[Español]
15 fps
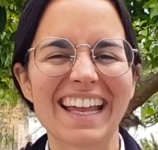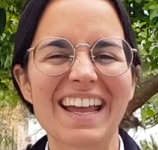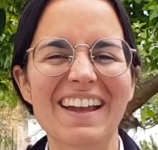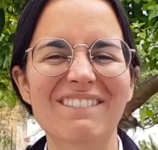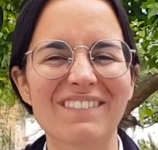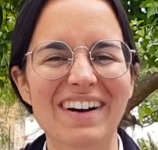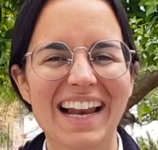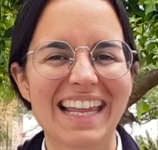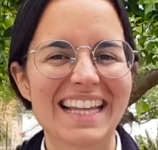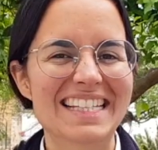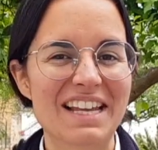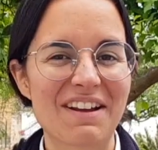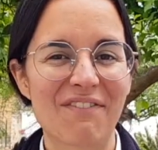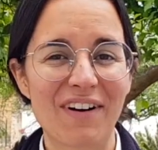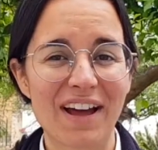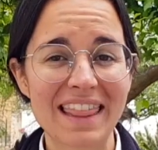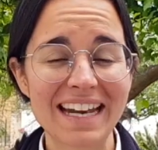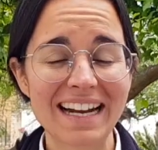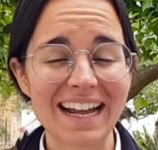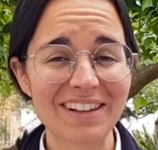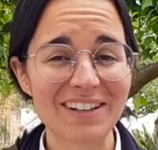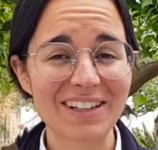Vale, se fue
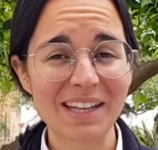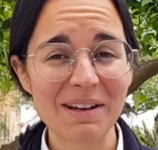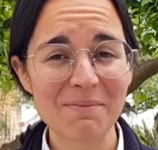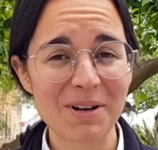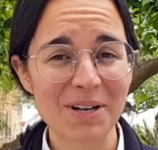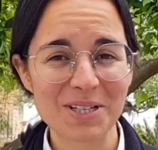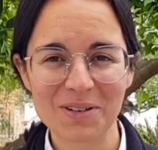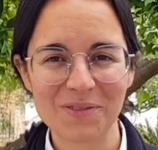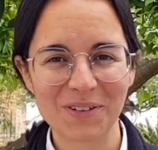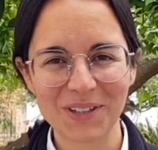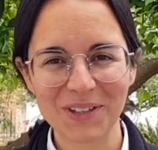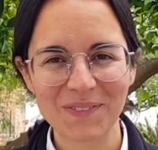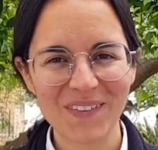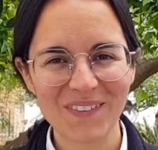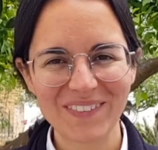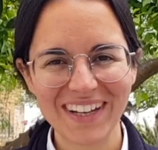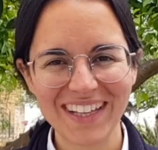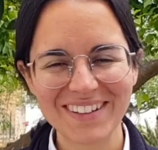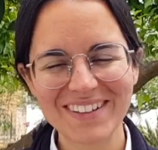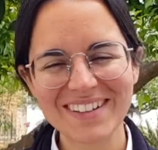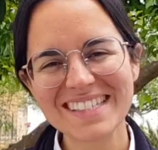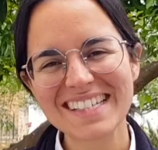acercando el tiempo de sus votos
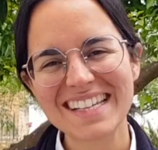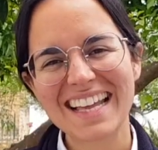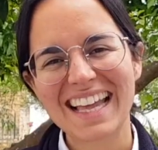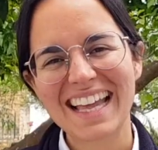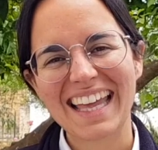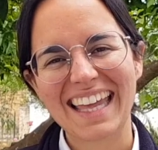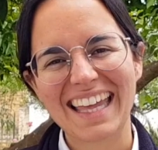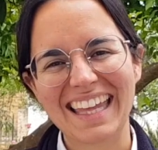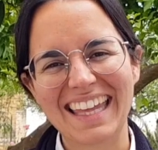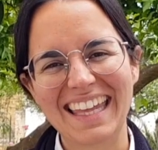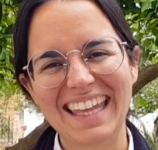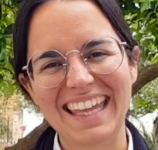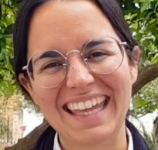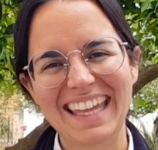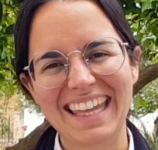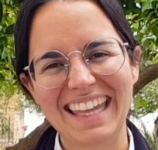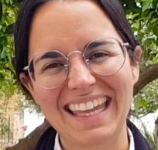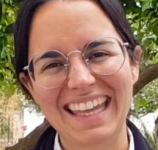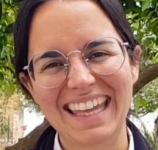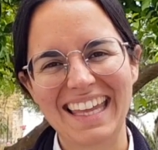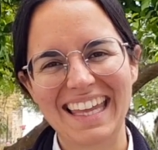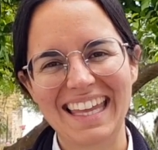perpetuos
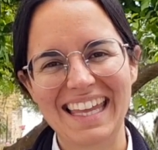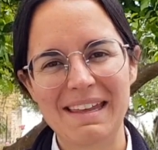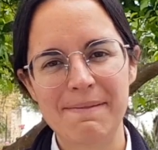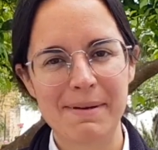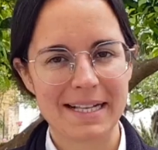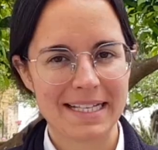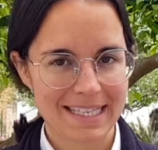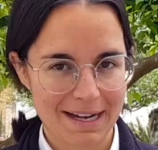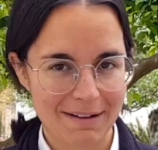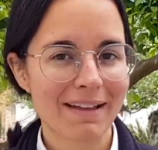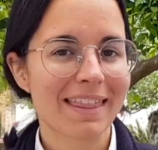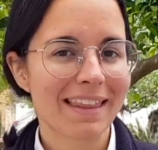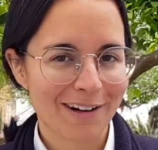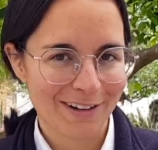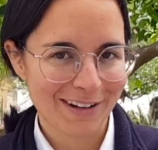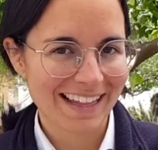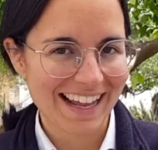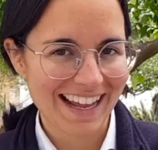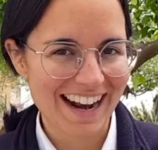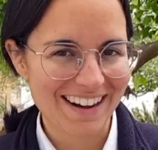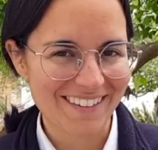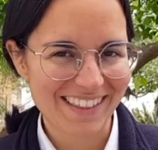y pensaba hacerlos el día de
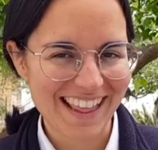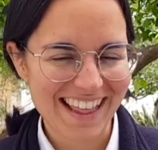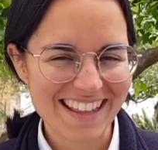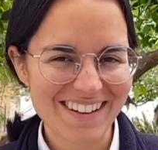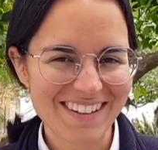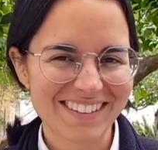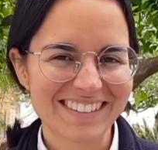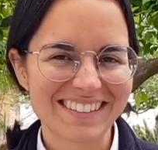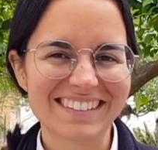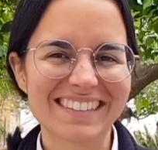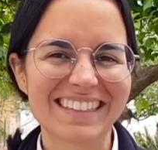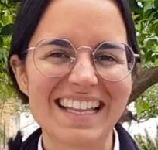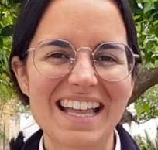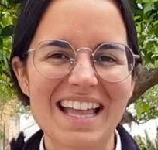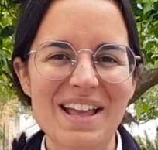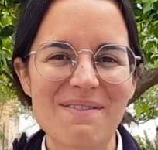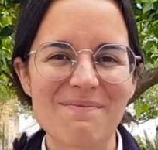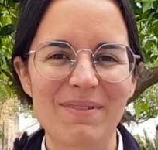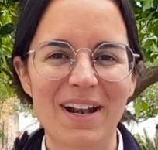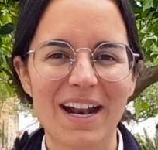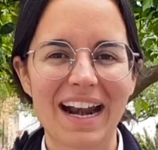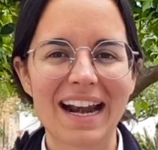la Anunciación.
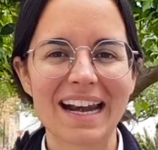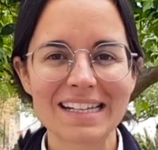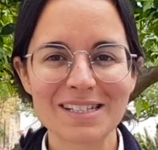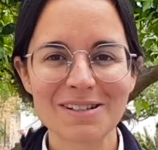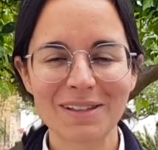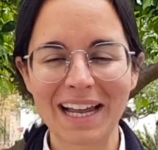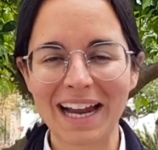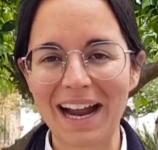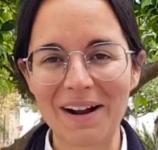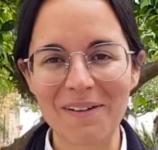Pero ahora resulta que a